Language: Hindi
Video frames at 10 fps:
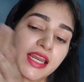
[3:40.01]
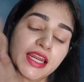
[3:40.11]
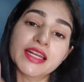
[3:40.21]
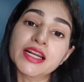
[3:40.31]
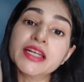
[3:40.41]

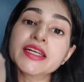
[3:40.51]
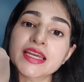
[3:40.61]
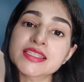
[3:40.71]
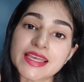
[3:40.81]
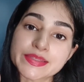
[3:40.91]
इट
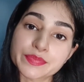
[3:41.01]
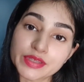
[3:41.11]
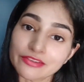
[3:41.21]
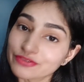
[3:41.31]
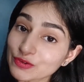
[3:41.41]
कंटेन्स एस पी
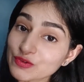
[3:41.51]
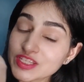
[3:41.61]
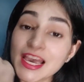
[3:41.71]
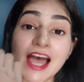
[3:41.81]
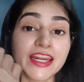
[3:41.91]
एफ फिफ्टी
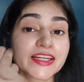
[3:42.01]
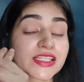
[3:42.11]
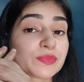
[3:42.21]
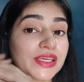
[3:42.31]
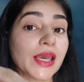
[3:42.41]
एंड इट
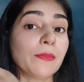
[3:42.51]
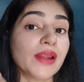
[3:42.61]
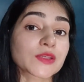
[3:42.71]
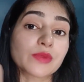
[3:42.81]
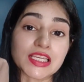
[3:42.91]
इज पी ए
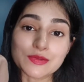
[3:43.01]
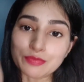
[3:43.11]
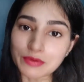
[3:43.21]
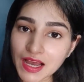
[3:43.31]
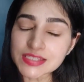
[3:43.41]
प्लस प्लस
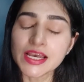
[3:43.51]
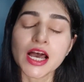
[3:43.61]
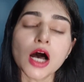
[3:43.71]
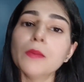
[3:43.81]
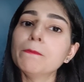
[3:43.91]
प्लस
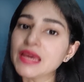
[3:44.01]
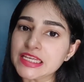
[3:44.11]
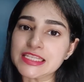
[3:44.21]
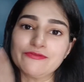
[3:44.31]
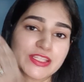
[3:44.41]

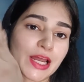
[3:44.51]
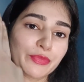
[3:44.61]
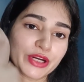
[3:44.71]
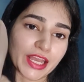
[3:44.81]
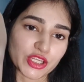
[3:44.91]
अमेजिंग फॉर सन
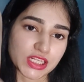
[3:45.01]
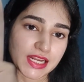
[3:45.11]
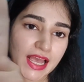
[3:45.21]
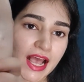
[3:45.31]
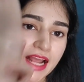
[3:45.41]
प्रोटेक्शन
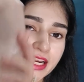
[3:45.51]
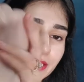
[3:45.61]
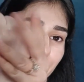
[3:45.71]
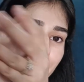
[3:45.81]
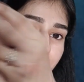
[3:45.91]
एंड
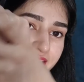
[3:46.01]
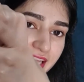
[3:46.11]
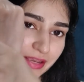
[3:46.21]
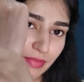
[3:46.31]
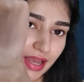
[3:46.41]
इट ब्लेंड्स
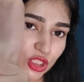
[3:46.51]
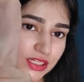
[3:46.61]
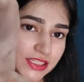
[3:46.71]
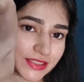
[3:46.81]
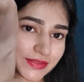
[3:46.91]
लाइक
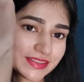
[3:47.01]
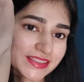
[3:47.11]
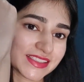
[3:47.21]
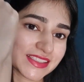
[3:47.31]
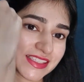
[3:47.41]
मैजिक
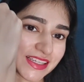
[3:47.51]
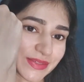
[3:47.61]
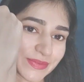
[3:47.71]
सी